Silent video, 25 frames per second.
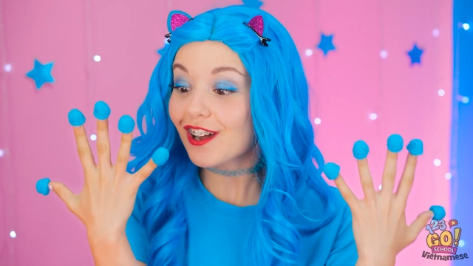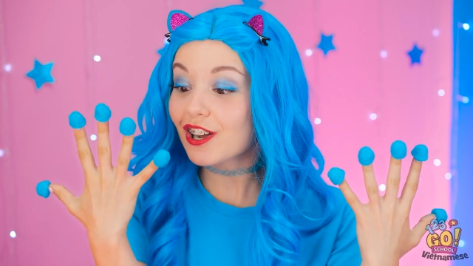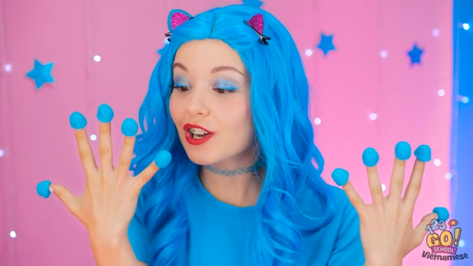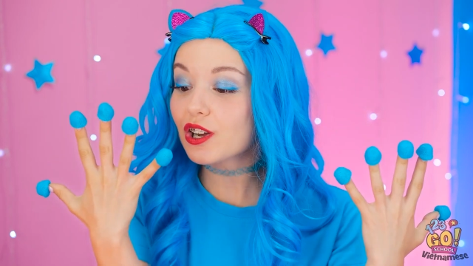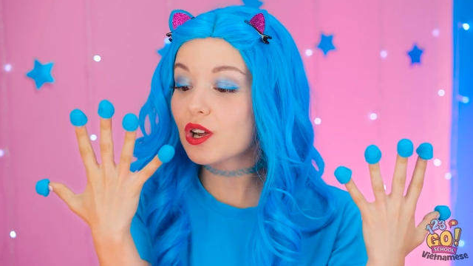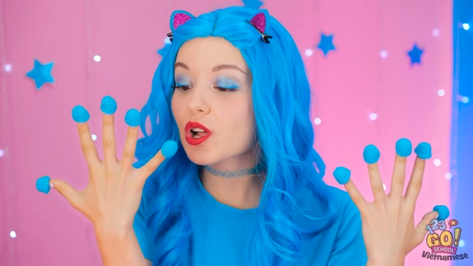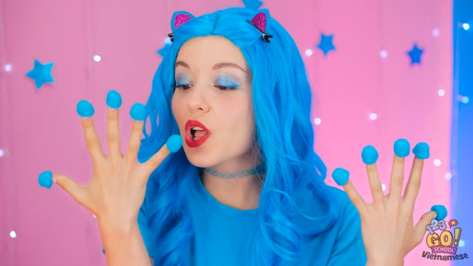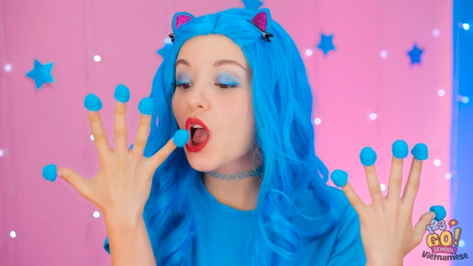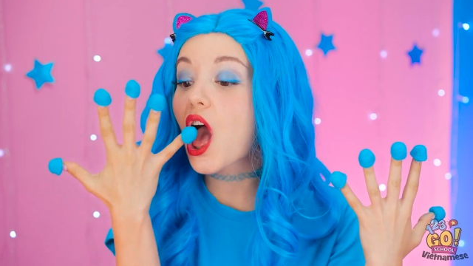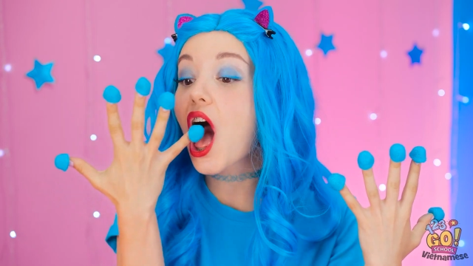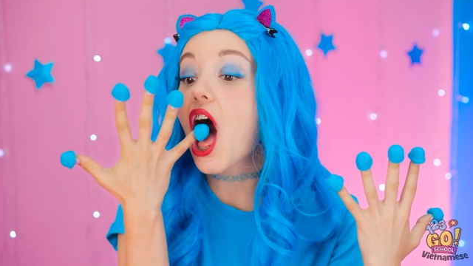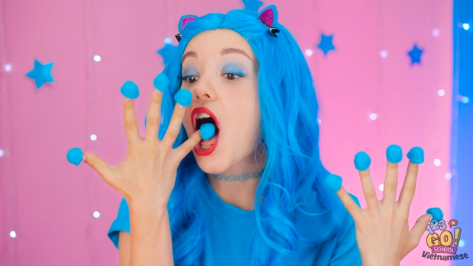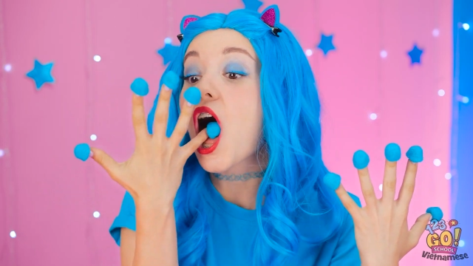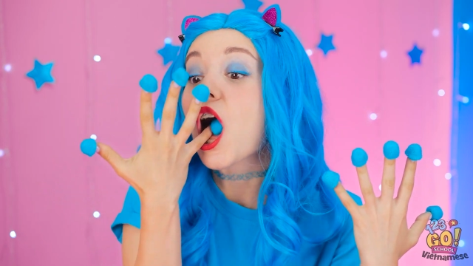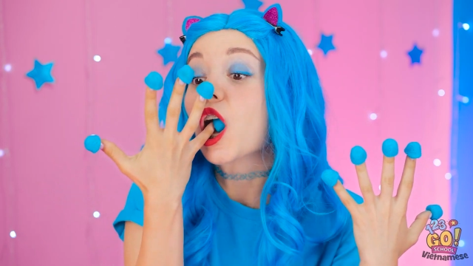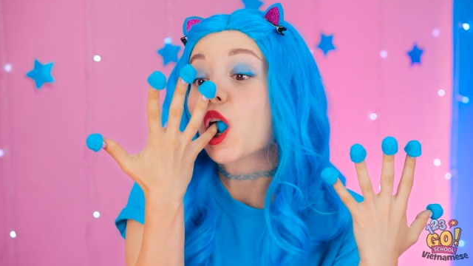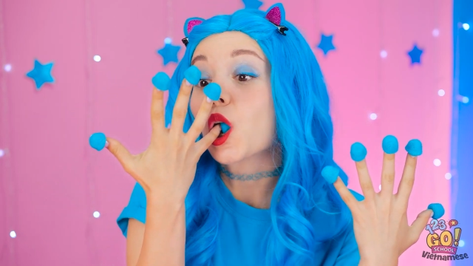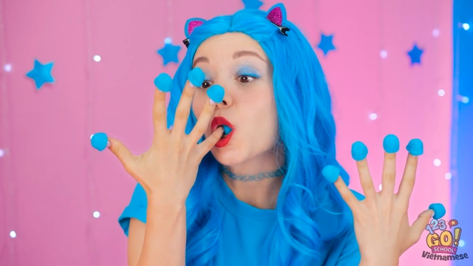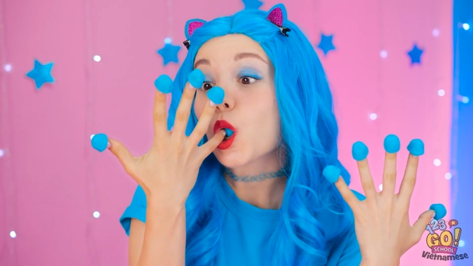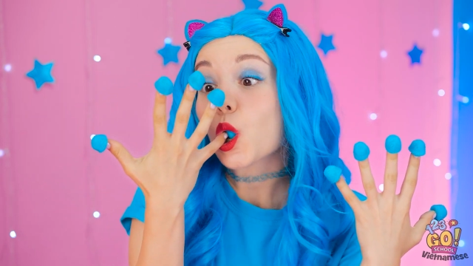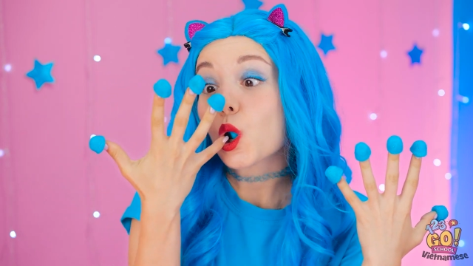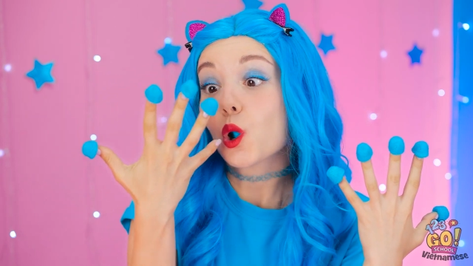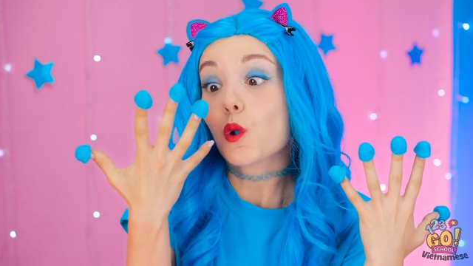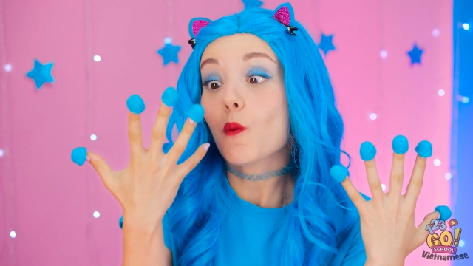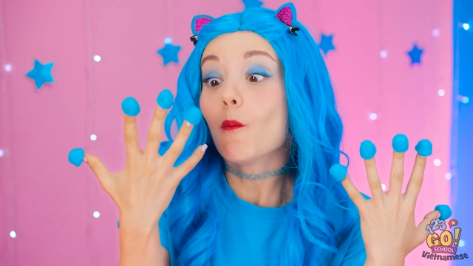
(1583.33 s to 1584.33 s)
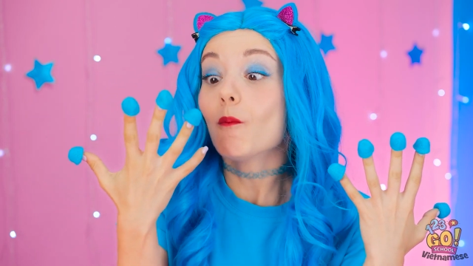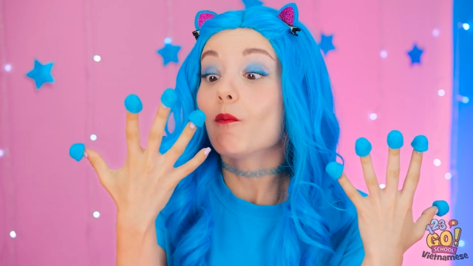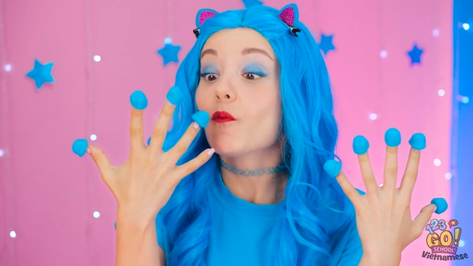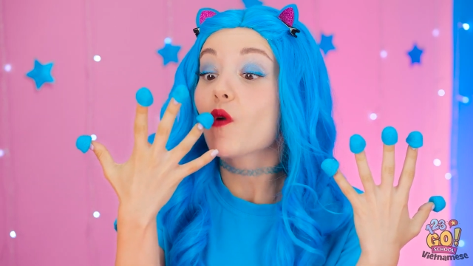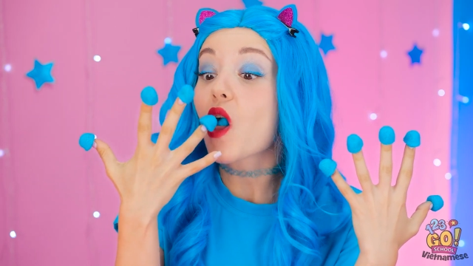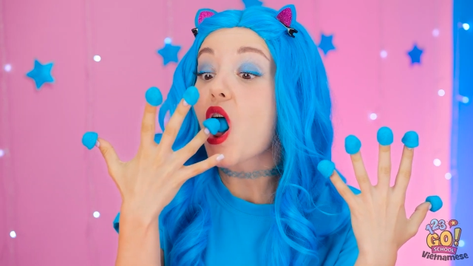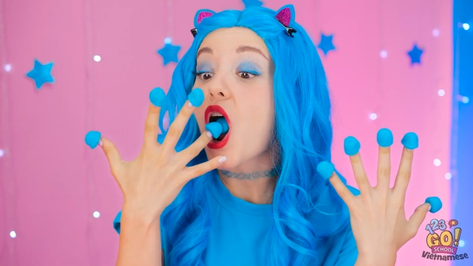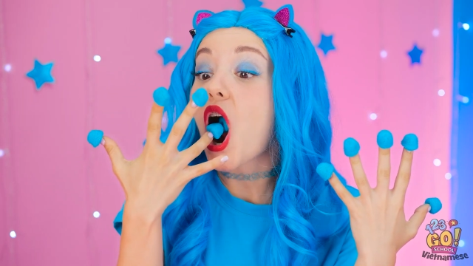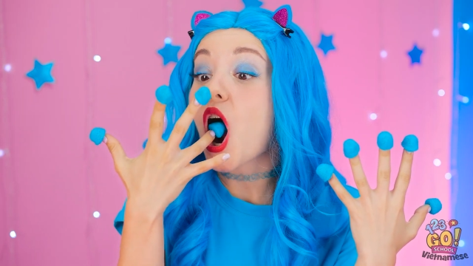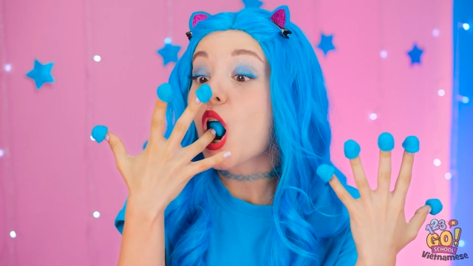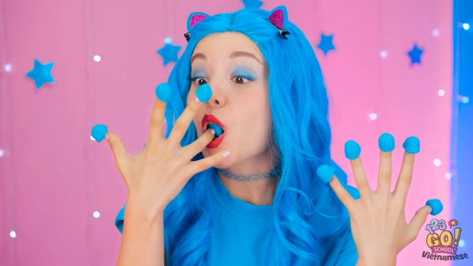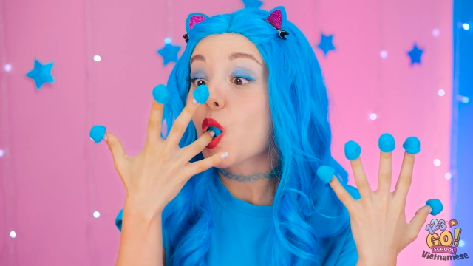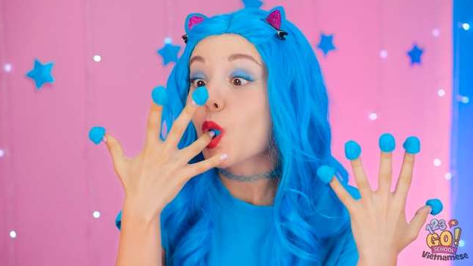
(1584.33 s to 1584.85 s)
nệm mềm, măm măm thôi
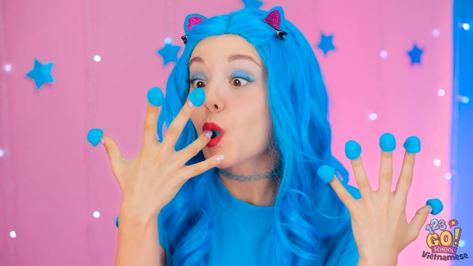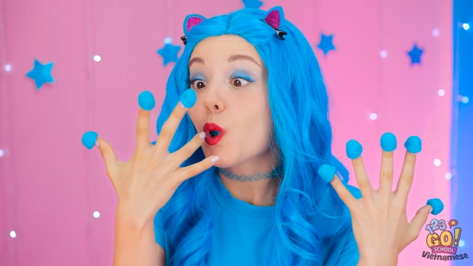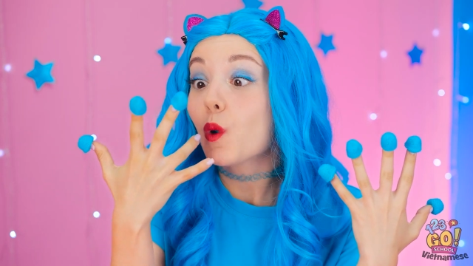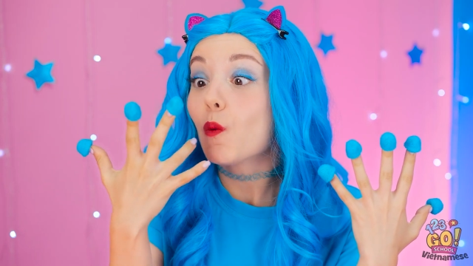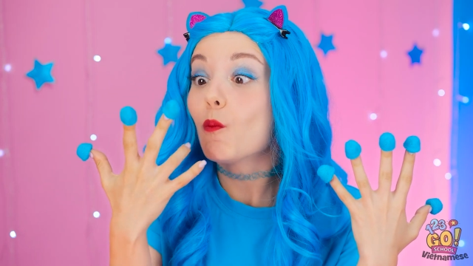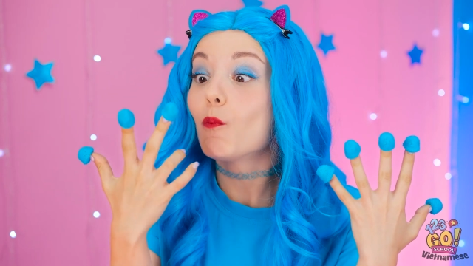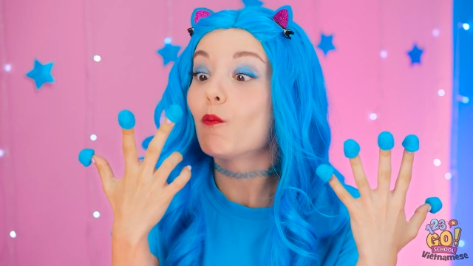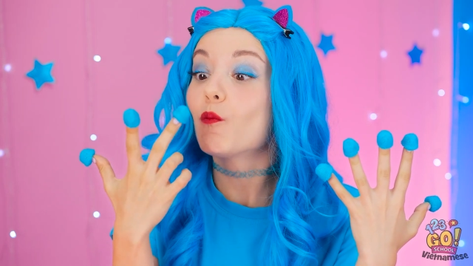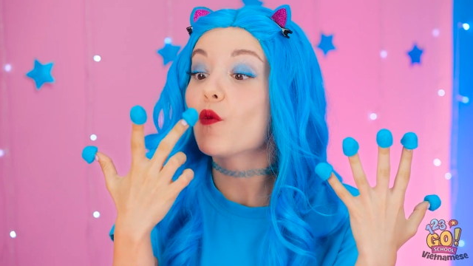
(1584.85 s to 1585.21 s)
nào.